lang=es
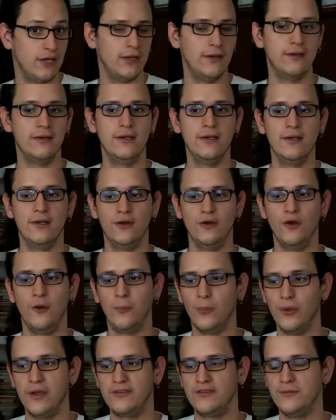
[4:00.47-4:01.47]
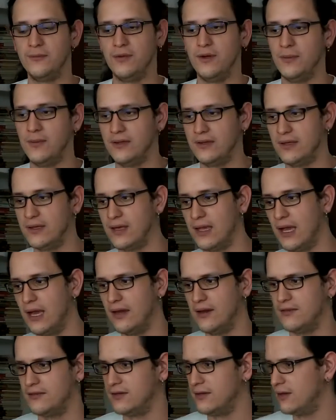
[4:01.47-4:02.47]
O sea, no puedes simplemente
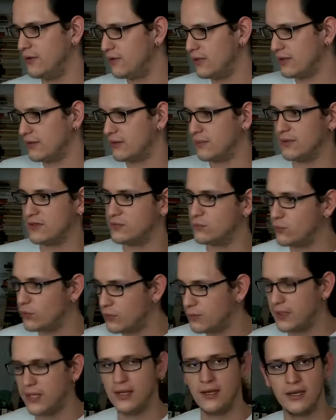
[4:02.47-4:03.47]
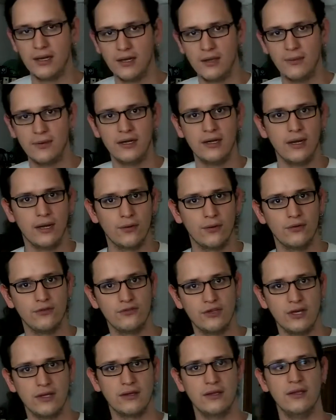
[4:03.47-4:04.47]
llegar y decirle, oye, te ves muy bien, quería venir a
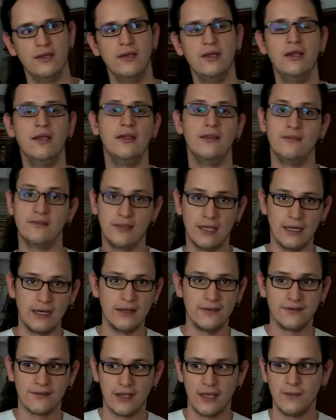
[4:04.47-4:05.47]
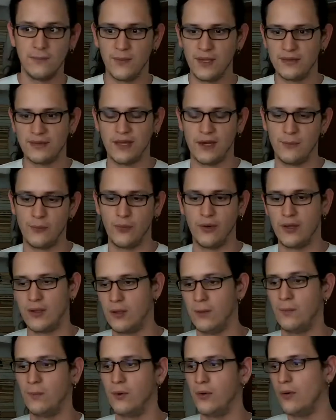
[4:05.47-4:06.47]
conocerte. Tienes que inventar, por
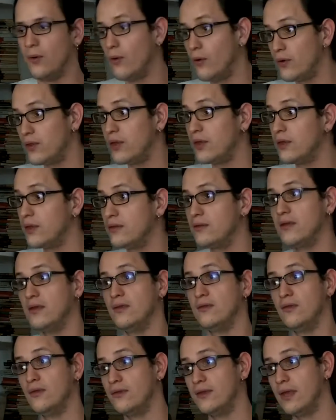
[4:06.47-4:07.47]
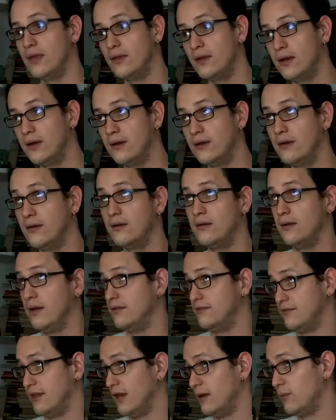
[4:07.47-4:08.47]
ejemplo, oye, eh, ¿dónde hay
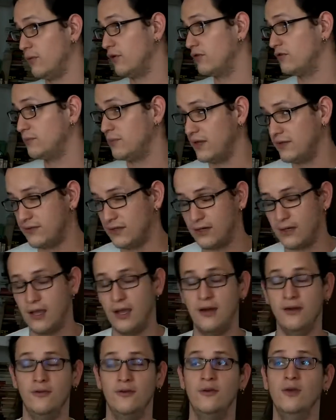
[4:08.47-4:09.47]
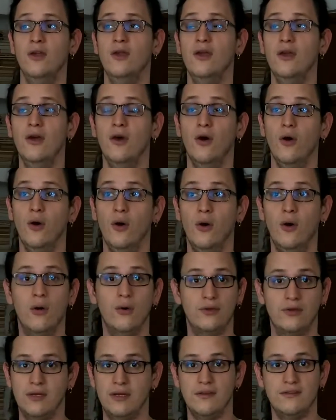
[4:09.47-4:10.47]
el Starbucks más cercano?
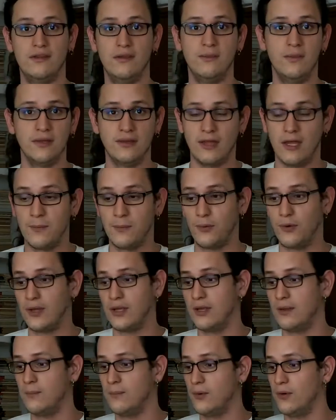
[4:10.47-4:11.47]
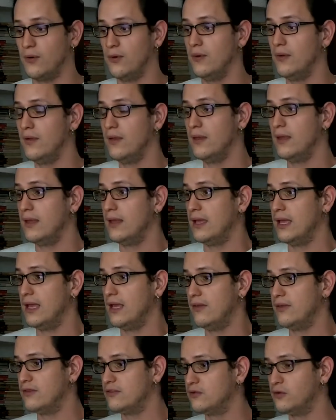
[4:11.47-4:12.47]
O tienes que inventar, por ejemplo,
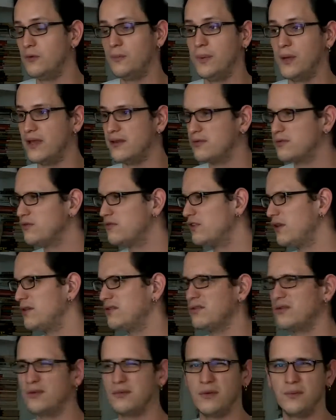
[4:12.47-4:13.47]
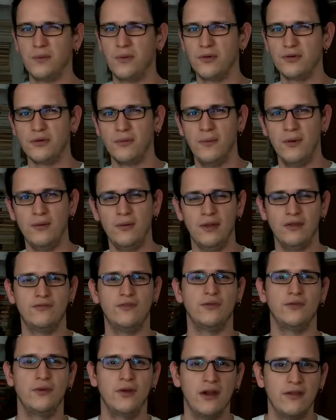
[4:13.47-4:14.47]
eh, disculpa, ¿tú sabes dónde me puedo tomar
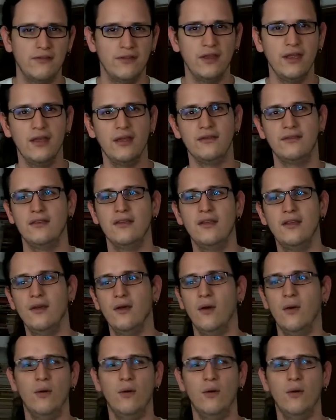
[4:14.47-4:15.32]
unas fotografías?